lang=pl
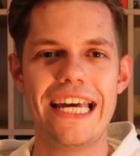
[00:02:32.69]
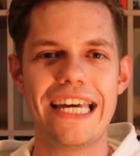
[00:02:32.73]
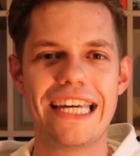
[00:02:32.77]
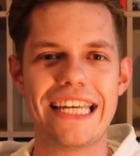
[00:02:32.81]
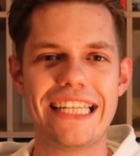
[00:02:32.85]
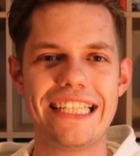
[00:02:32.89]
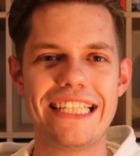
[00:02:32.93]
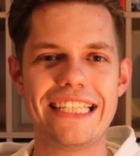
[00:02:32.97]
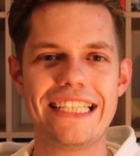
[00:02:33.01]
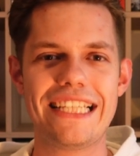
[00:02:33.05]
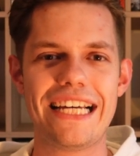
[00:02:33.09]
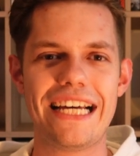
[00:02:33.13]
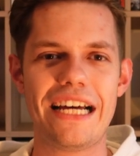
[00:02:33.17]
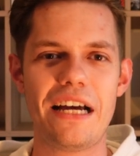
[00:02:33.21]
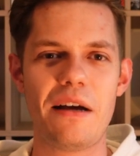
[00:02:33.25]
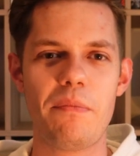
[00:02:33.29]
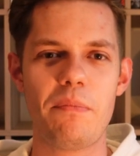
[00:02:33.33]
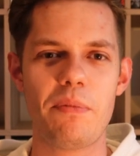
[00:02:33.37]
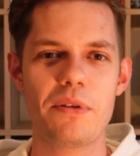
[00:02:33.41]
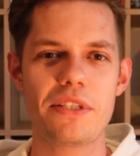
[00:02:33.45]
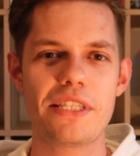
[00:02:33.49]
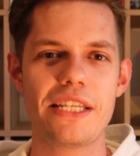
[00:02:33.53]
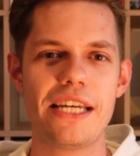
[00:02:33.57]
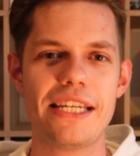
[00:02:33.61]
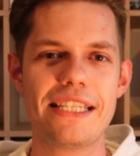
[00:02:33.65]
kiedy ta
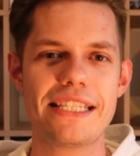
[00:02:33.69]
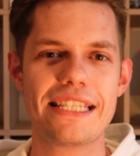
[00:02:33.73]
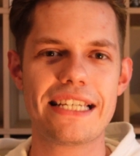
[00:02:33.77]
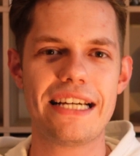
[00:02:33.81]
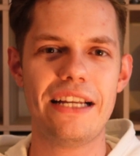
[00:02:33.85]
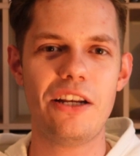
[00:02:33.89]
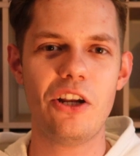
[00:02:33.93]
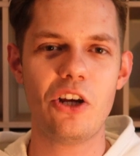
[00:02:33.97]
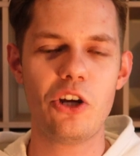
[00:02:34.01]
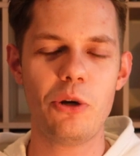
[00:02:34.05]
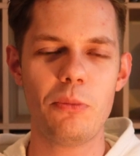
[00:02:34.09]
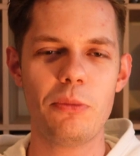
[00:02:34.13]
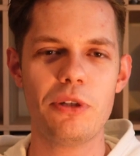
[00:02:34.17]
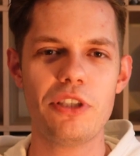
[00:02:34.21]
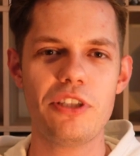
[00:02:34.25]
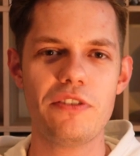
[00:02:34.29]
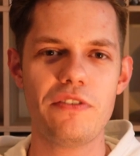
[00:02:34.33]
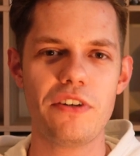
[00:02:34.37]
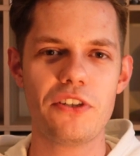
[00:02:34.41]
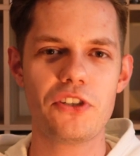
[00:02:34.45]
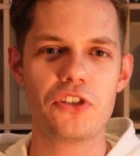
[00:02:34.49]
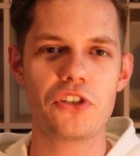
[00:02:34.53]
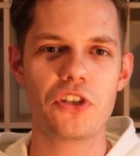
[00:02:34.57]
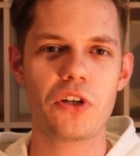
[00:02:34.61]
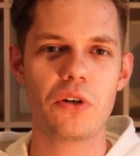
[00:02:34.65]
poznańska
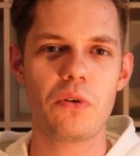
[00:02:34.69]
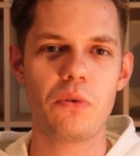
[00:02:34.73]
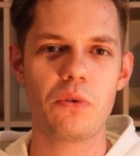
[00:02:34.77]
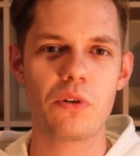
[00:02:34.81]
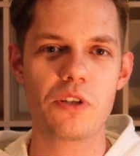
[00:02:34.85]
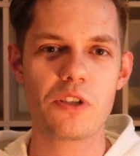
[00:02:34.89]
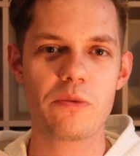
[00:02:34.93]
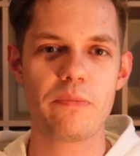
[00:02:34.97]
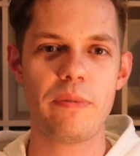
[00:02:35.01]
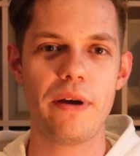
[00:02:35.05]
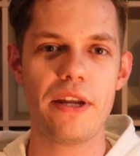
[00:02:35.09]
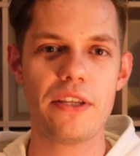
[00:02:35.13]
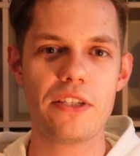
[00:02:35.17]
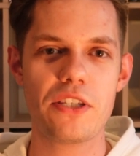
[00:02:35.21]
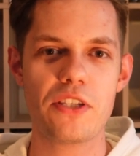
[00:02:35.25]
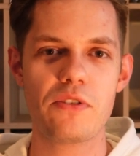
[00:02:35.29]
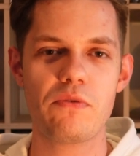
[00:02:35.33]
lokomotywa się rozpędzi,